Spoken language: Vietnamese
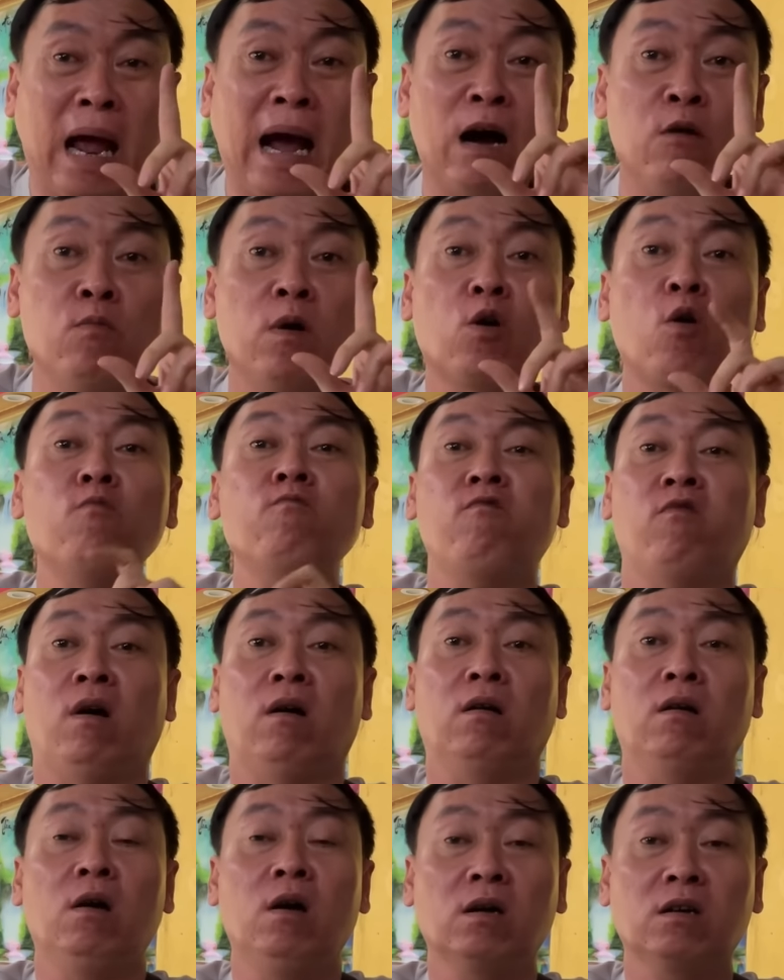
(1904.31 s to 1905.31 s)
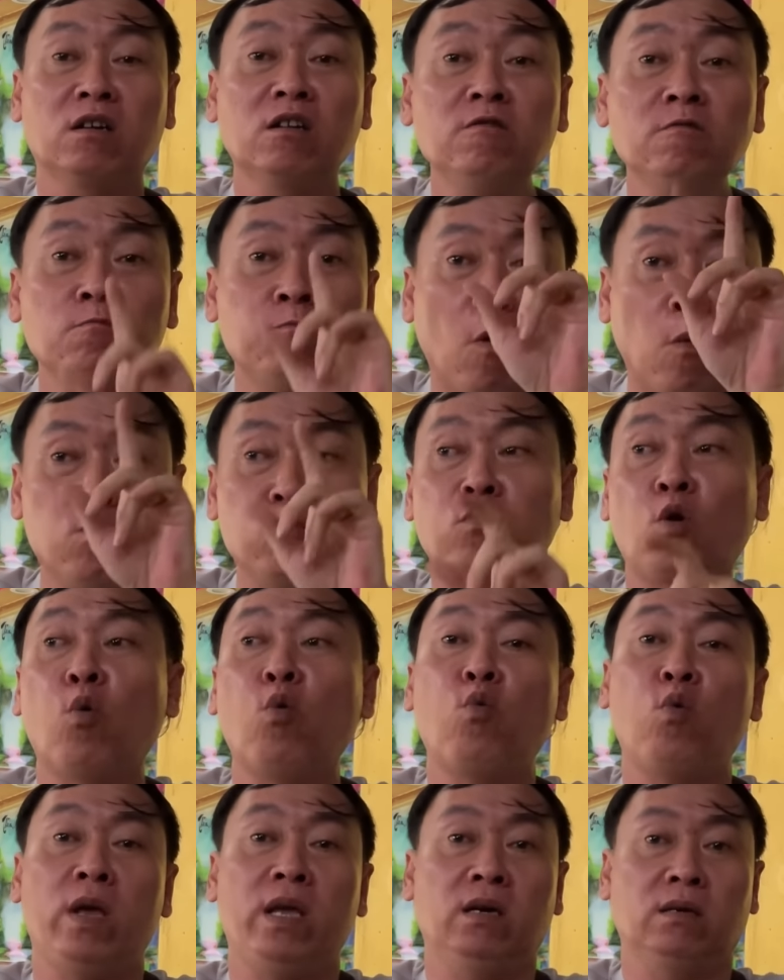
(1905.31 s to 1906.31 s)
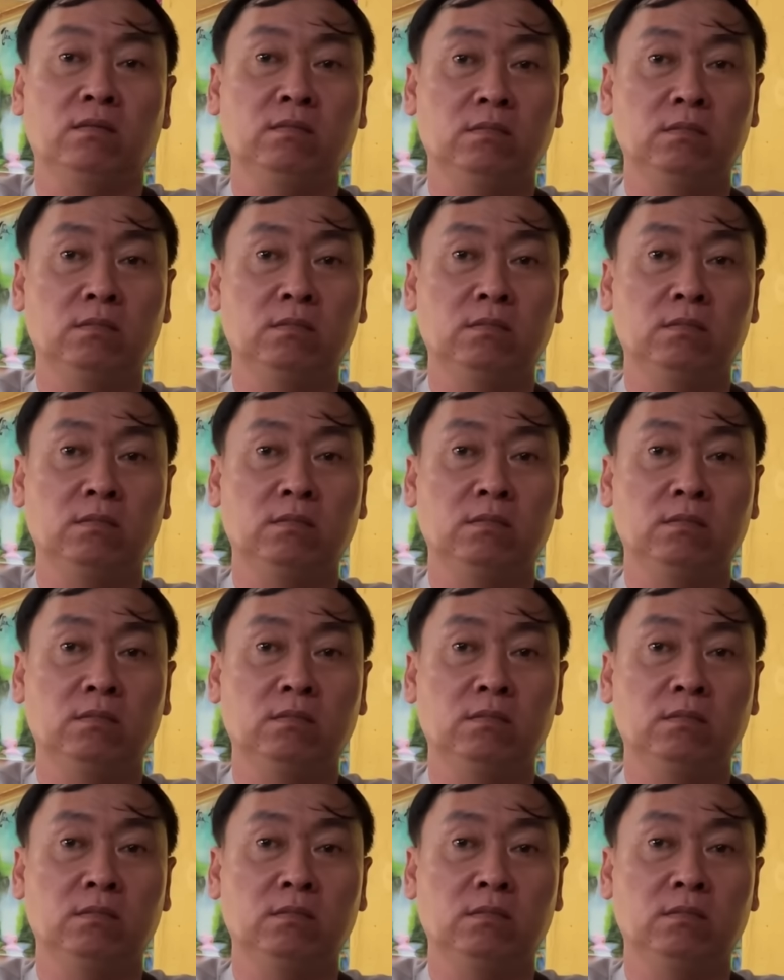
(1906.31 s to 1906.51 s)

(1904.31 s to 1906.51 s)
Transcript: thảo mà cúng Phật kính phụng của quyền